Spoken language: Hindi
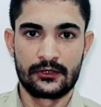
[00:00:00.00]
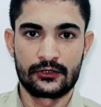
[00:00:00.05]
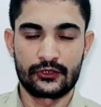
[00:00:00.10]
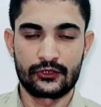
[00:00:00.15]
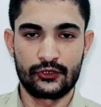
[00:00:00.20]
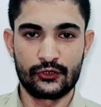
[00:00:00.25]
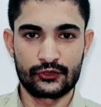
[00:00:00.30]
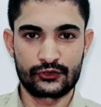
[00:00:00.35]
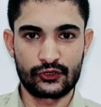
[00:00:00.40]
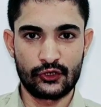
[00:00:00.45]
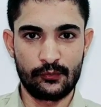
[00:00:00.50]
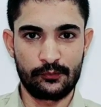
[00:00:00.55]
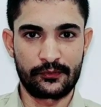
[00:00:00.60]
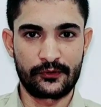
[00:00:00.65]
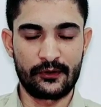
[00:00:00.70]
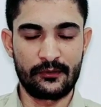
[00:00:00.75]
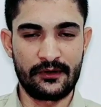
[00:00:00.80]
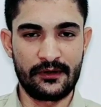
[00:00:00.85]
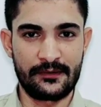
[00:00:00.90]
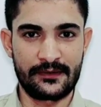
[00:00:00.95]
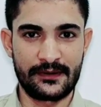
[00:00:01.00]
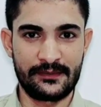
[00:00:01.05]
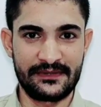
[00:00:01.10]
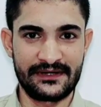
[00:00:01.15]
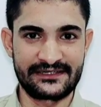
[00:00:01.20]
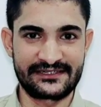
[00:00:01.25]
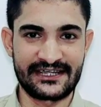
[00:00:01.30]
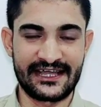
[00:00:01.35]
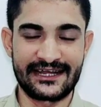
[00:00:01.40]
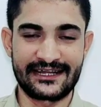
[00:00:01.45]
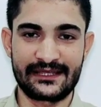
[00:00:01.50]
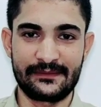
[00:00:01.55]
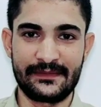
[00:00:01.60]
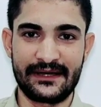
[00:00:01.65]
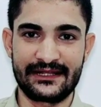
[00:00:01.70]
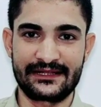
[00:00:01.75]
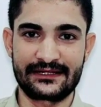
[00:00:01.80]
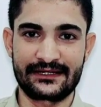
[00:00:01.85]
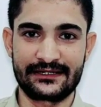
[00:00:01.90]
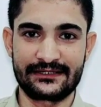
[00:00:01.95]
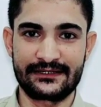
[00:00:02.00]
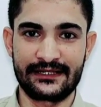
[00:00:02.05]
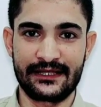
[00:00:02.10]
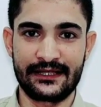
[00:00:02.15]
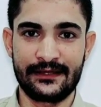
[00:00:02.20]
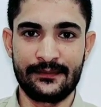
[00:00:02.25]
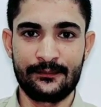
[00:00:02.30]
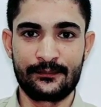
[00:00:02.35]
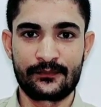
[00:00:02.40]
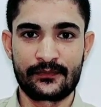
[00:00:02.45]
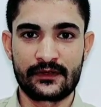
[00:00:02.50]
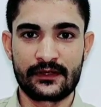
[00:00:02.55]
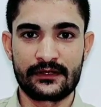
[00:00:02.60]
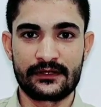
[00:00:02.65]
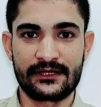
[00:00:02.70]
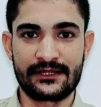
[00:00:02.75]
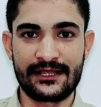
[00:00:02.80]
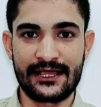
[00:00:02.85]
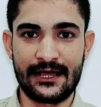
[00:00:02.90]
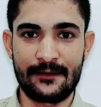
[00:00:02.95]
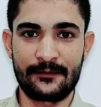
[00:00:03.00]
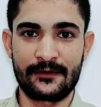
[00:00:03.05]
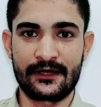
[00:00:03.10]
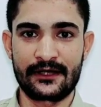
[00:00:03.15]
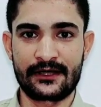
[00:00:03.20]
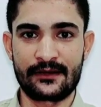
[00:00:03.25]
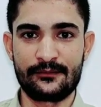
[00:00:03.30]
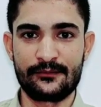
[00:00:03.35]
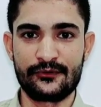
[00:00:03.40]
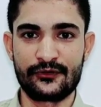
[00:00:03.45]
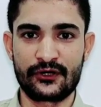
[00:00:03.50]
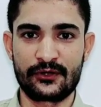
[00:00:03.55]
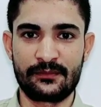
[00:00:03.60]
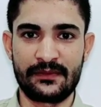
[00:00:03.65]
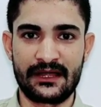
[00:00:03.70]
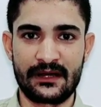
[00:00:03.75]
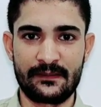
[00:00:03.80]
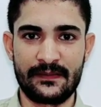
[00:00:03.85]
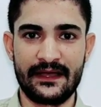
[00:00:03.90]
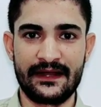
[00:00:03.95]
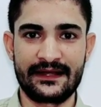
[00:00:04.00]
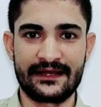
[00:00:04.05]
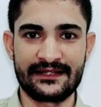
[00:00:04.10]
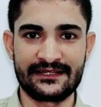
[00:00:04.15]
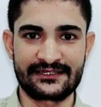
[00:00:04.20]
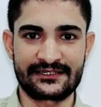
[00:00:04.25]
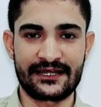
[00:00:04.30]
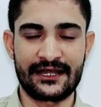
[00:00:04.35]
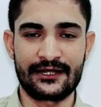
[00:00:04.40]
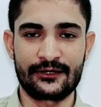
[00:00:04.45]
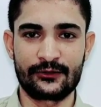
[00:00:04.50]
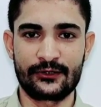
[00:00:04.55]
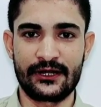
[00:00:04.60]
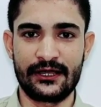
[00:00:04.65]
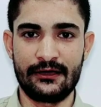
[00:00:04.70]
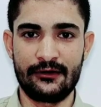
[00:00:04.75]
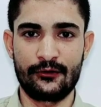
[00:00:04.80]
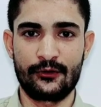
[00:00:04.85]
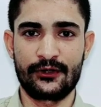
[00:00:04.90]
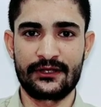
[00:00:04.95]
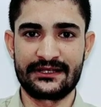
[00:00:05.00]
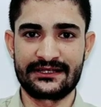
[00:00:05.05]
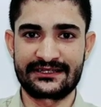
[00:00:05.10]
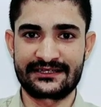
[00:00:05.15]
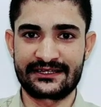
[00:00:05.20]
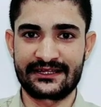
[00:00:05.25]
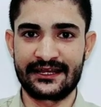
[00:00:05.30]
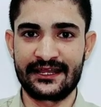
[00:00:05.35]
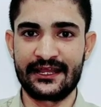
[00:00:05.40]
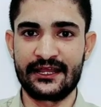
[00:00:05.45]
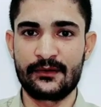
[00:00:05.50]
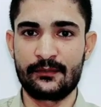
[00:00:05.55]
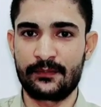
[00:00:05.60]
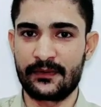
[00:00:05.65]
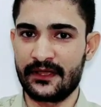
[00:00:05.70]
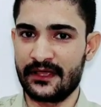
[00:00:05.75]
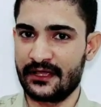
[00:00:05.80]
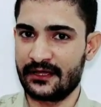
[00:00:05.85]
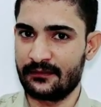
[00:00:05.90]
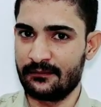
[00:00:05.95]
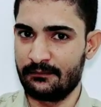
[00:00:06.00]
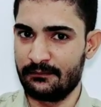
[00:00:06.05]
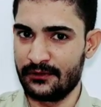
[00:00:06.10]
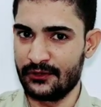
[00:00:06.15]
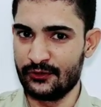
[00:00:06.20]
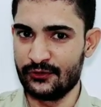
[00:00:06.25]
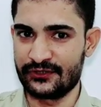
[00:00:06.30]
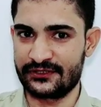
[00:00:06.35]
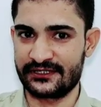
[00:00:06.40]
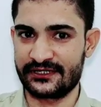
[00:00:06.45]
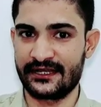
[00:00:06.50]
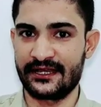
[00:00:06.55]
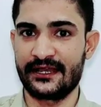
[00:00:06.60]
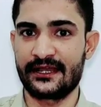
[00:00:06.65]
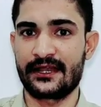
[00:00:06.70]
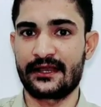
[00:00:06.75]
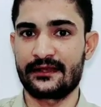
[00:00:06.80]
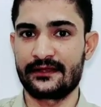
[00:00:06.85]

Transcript: तो दोस्तों प्रॉब्लम नंबर चार की बात करते हैं यदि आपका कंप्यूटर बार बार रीस्टार्ट हो रहा है और स्क्रीन पे एक ब्लू स्क्रीन